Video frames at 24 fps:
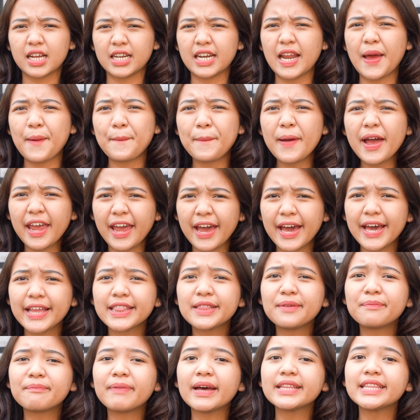Kenapa
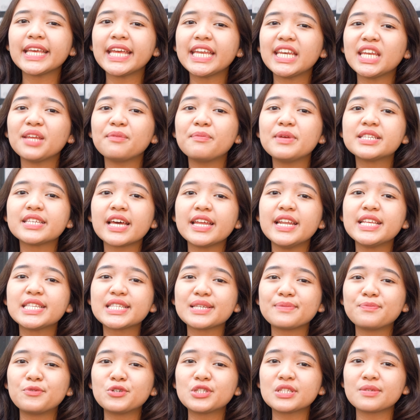ya tempat ini bisa
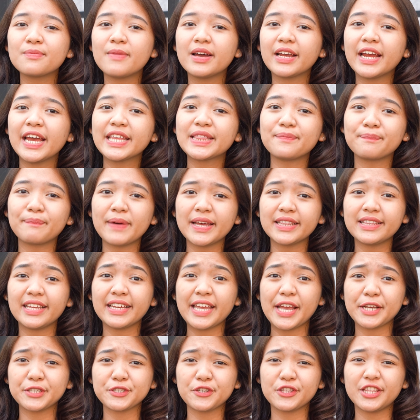disebut sebagai tempat
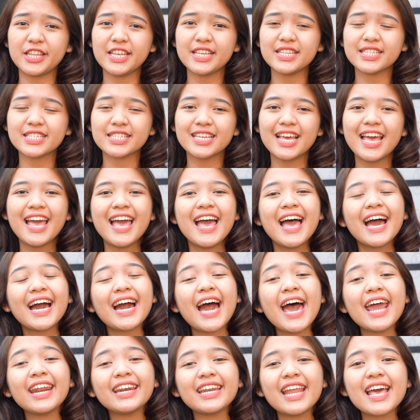yang eksotis?
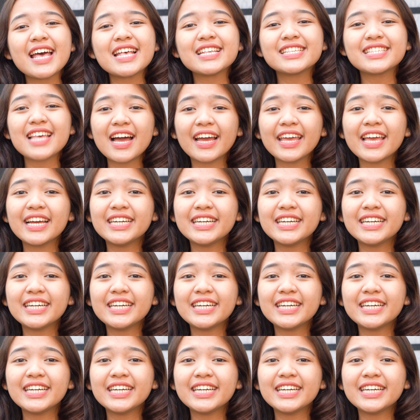Karena Sang